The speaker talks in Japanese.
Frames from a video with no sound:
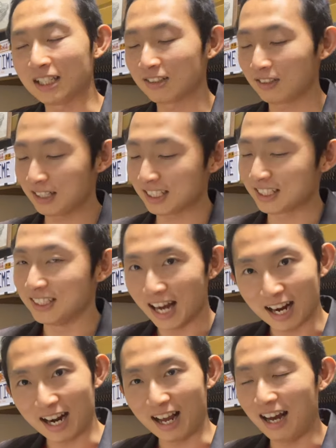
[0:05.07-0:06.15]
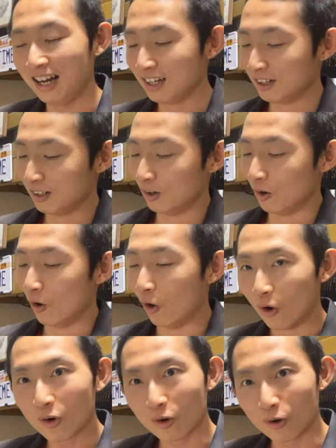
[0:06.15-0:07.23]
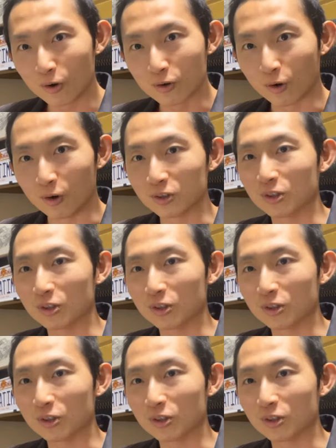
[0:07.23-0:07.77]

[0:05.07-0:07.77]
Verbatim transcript: 削り出しながら、ホロー構